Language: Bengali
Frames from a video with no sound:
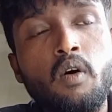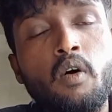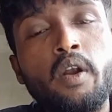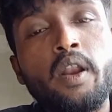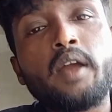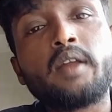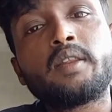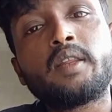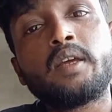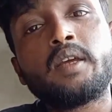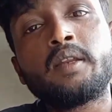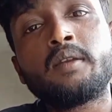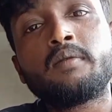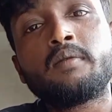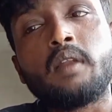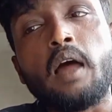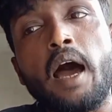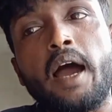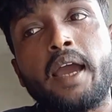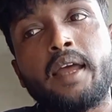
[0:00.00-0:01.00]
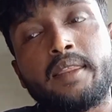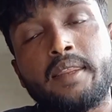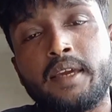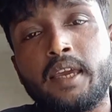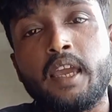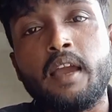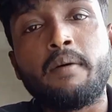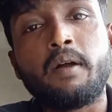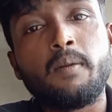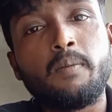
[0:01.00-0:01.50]
অনেক দিন আগের
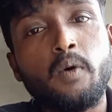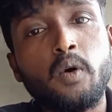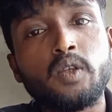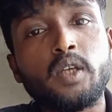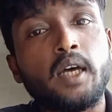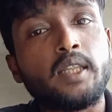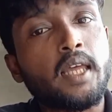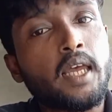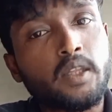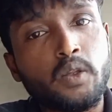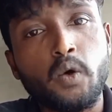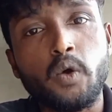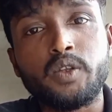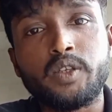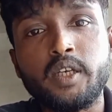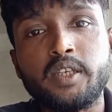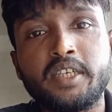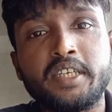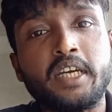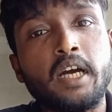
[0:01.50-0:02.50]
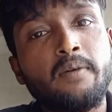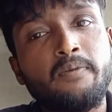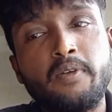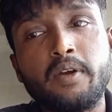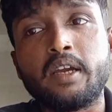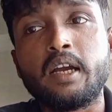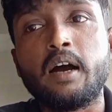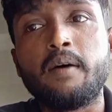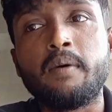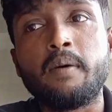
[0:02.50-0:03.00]
থেকেই আমার বউ যাতায়াত করছে চেক আপ
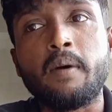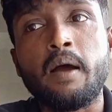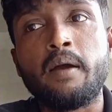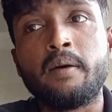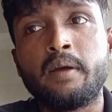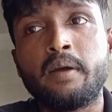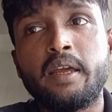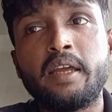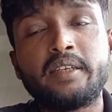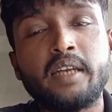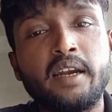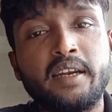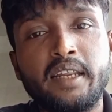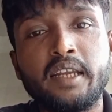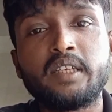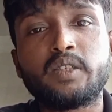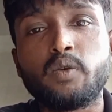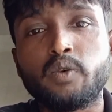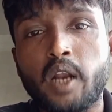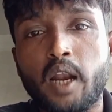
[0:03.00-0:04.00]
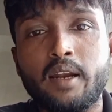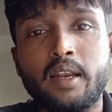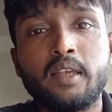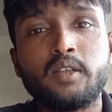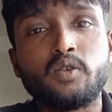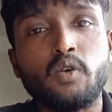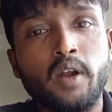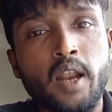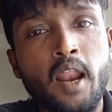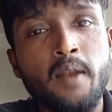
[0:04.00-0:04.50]
ফেক আপ এইটা টেস্ট ওটা
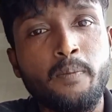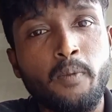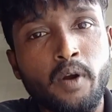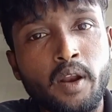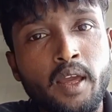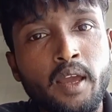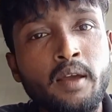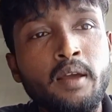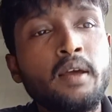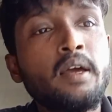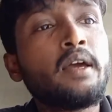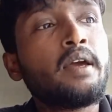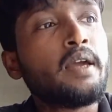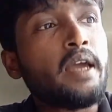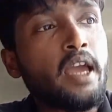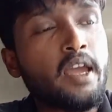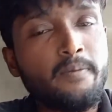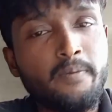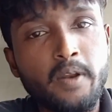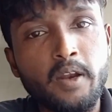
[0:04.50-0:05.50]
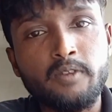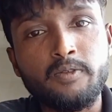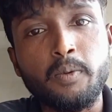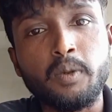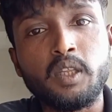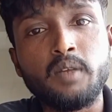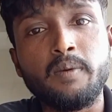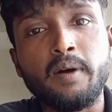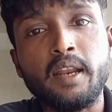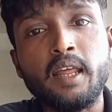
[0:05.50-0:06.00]
টেস্ট করার পরে এই
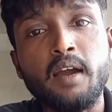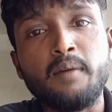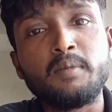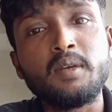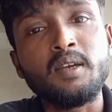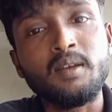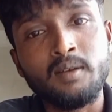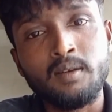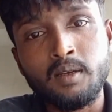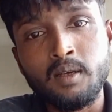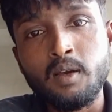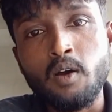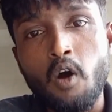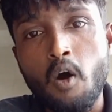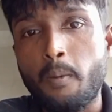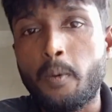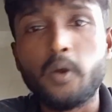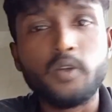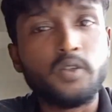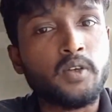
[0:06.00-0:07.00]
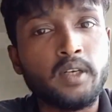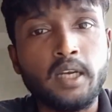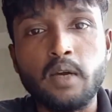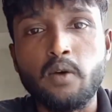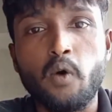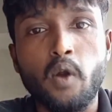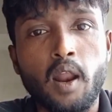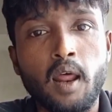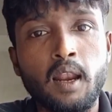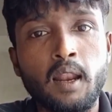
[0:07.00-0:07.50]
বৃহস্পতিবারে আমি অপারেশনটা
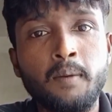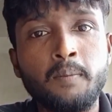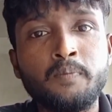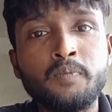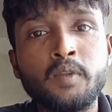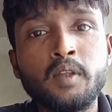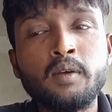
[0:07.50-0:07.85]
করালাম